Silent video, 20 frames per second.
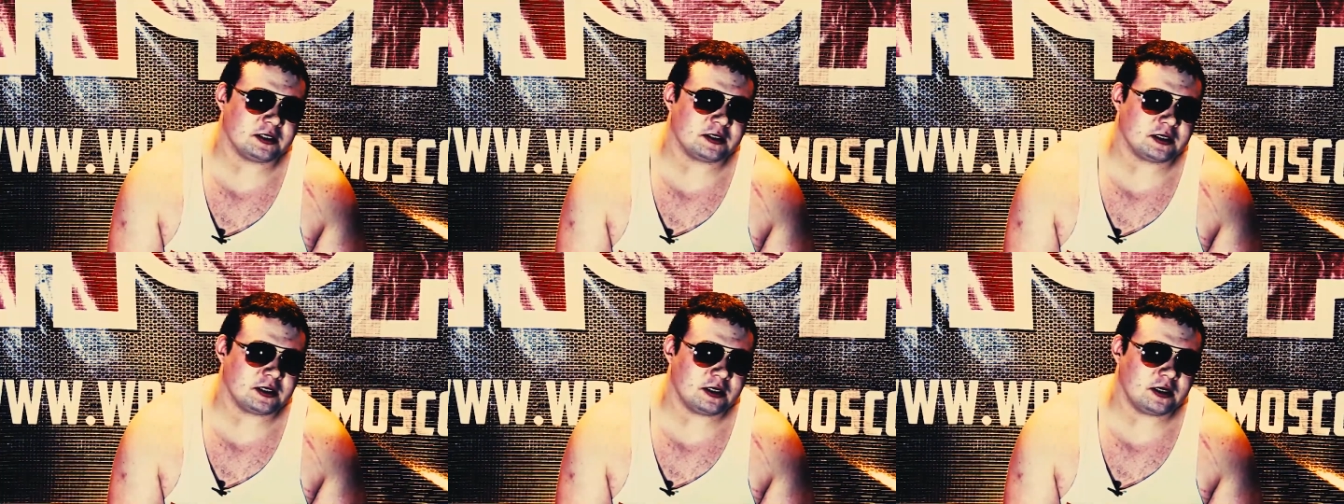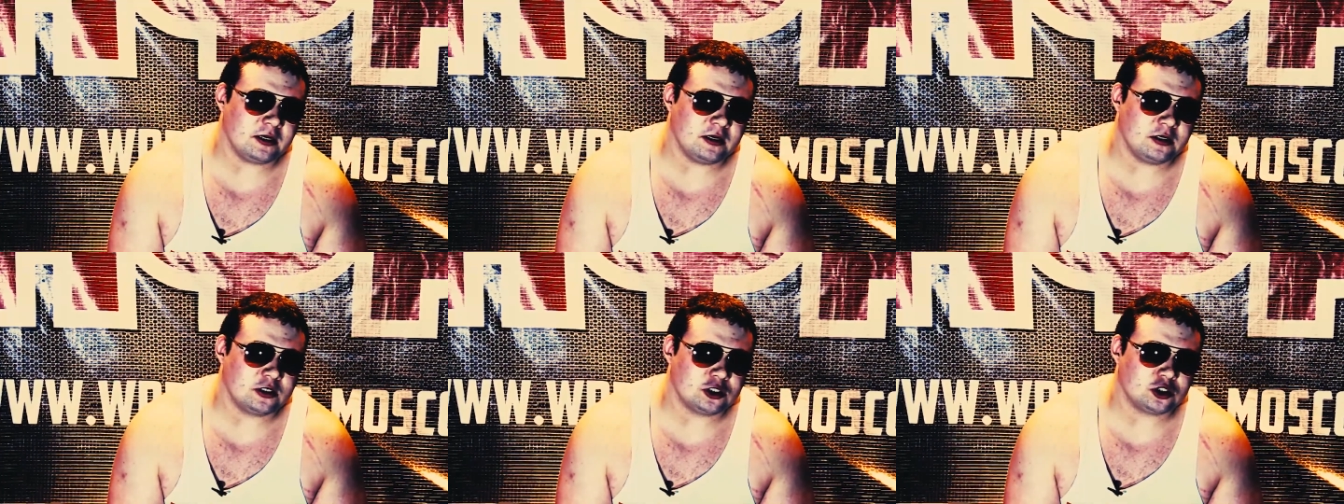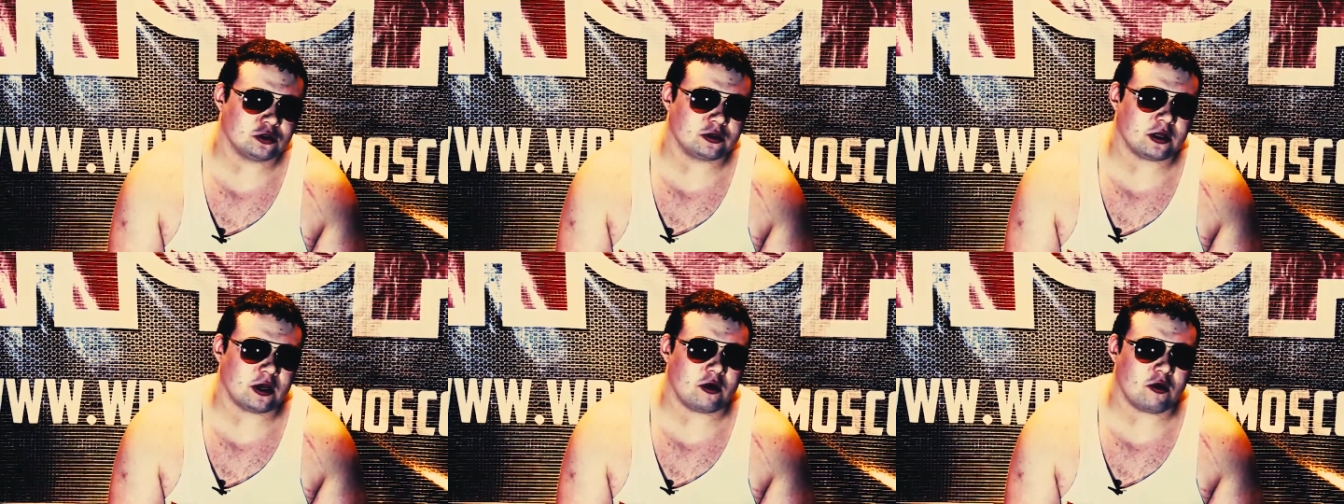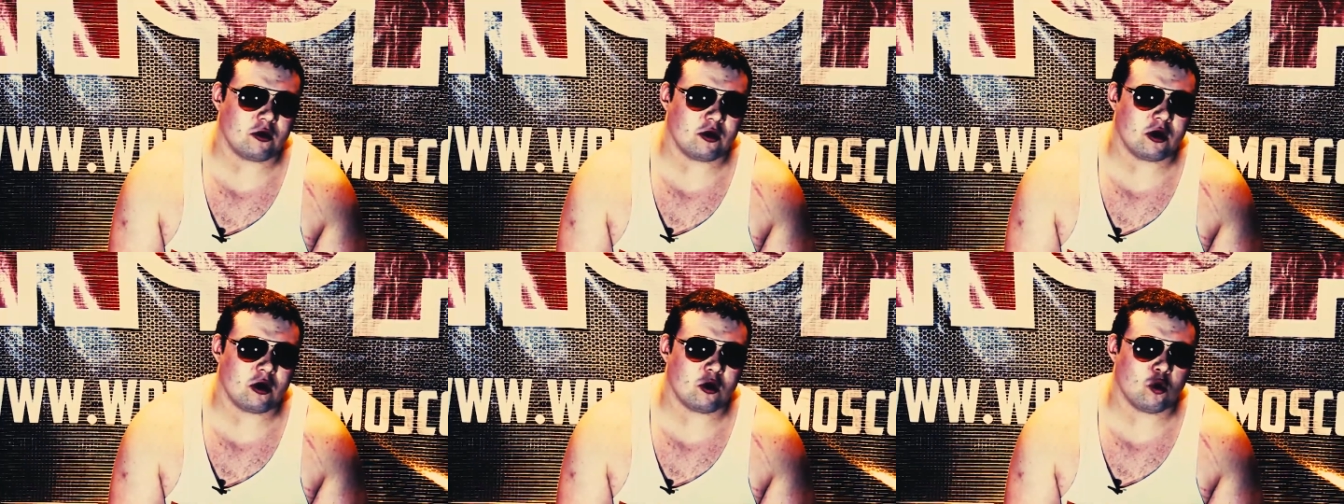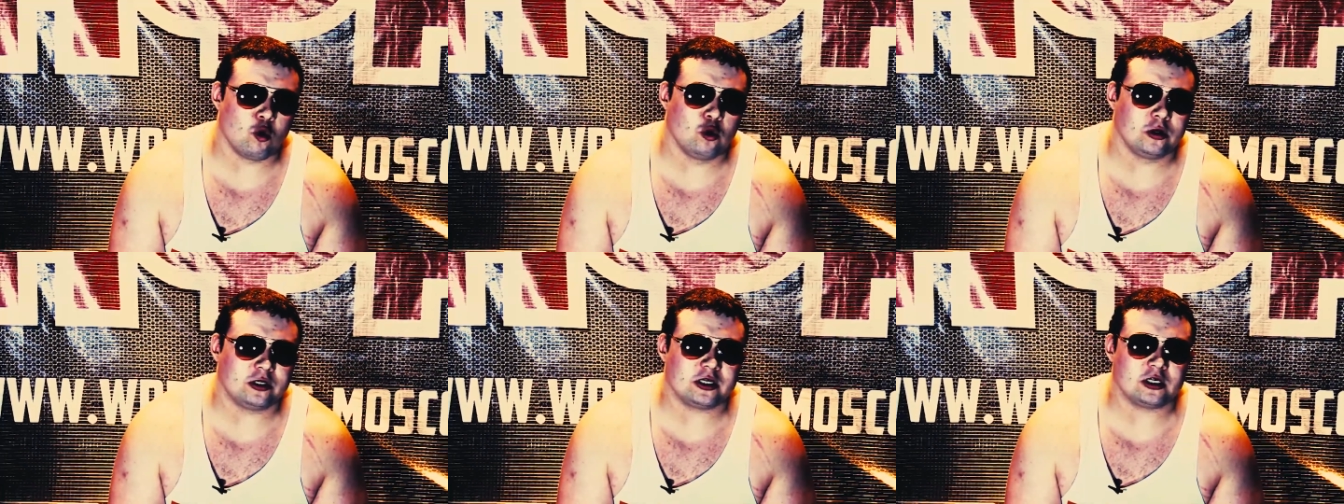Хитрых, что такое
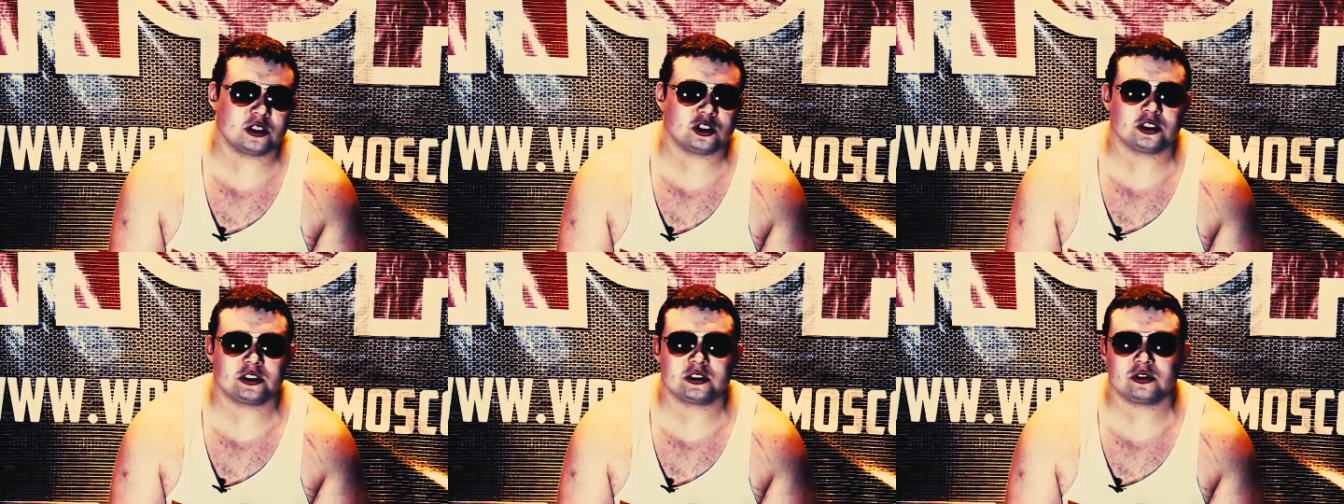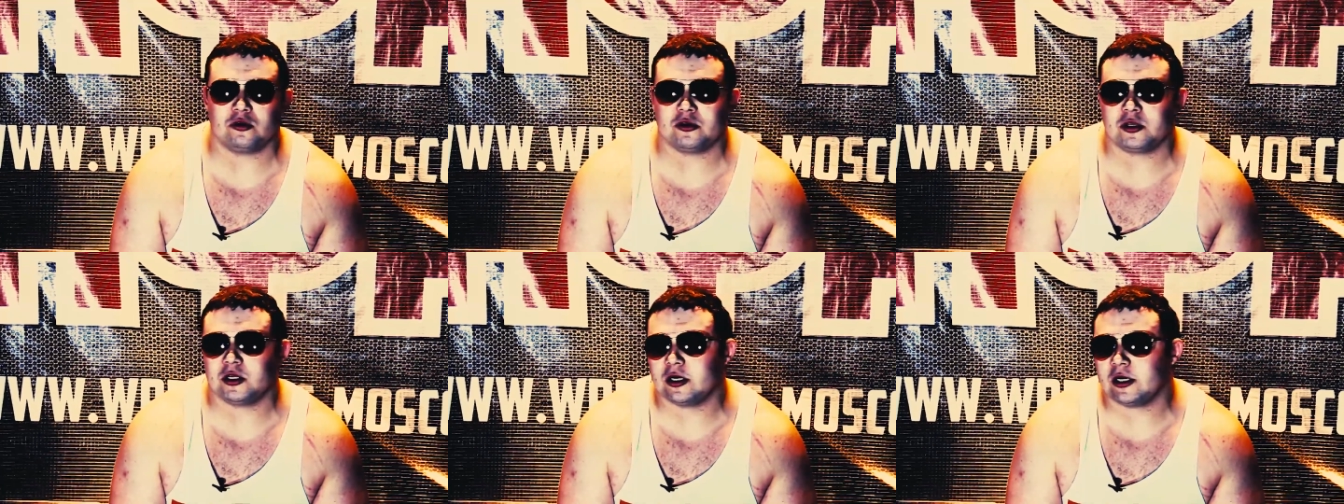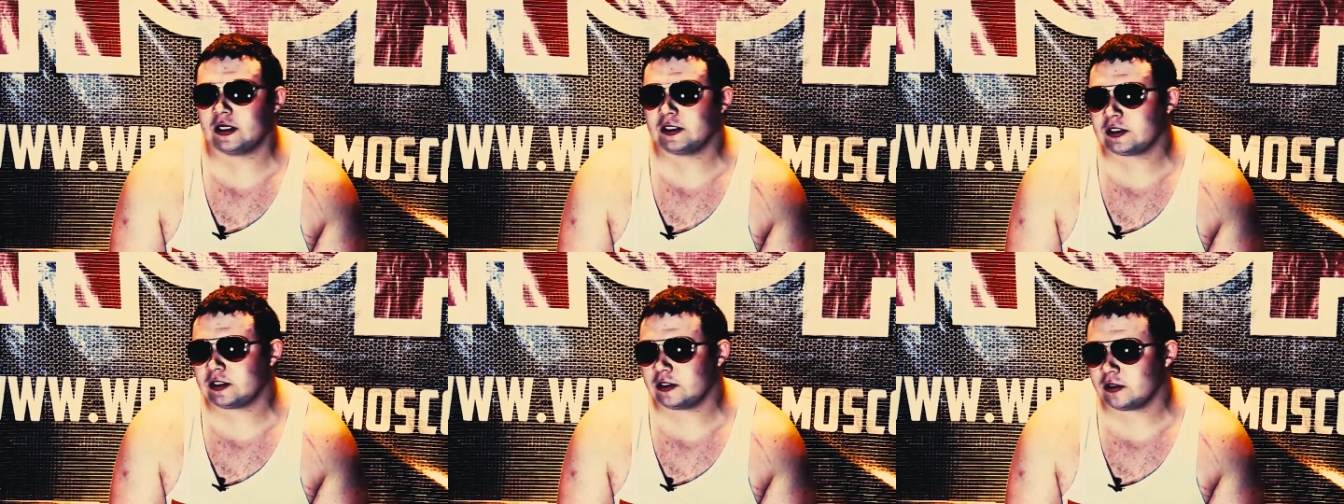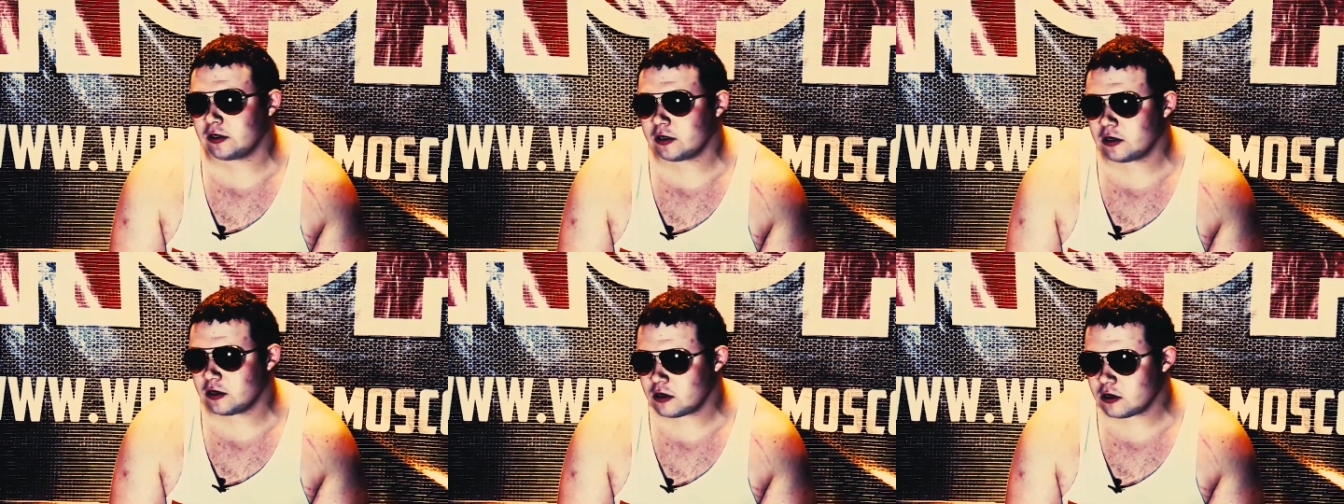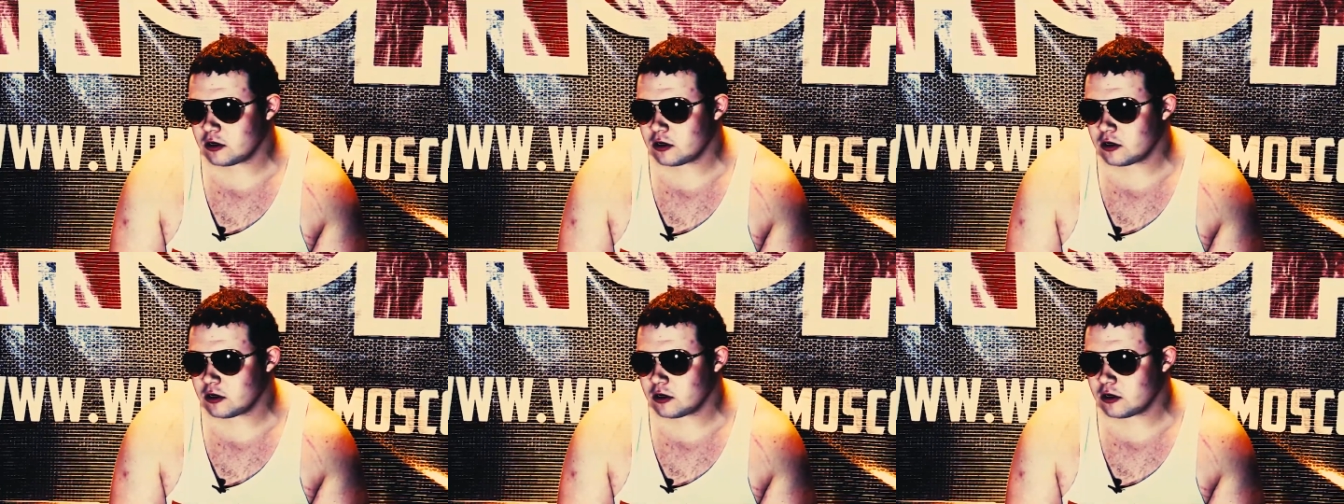ультражестокий рестлинг.